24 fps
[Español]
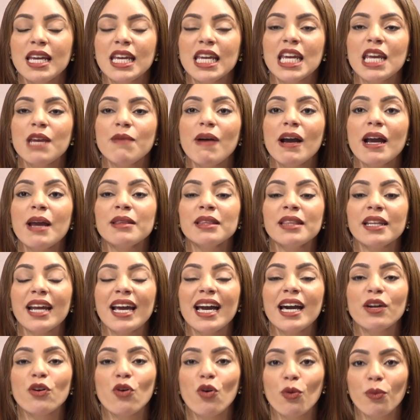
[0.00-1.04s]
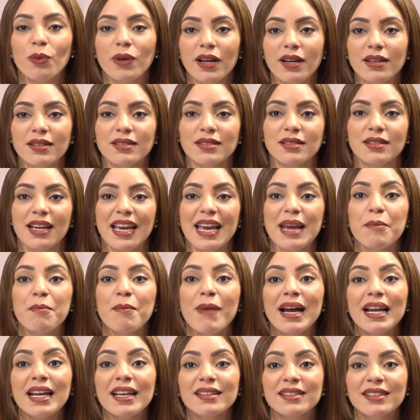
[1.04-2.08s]
y van a entregar obras en
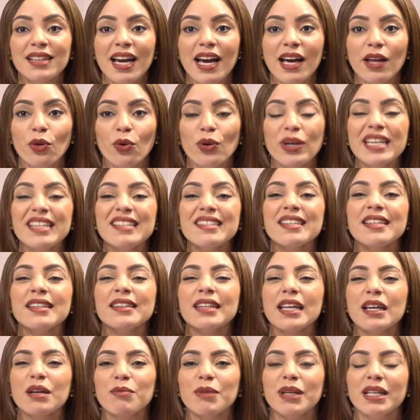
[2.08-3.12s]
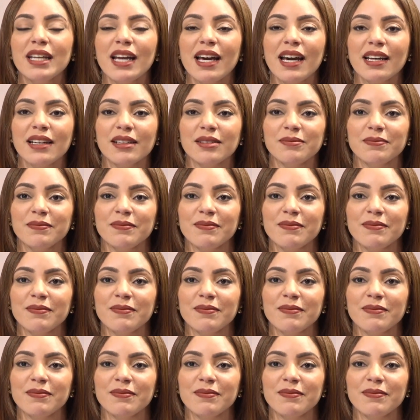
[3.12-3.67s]
mal estado y sin terminar.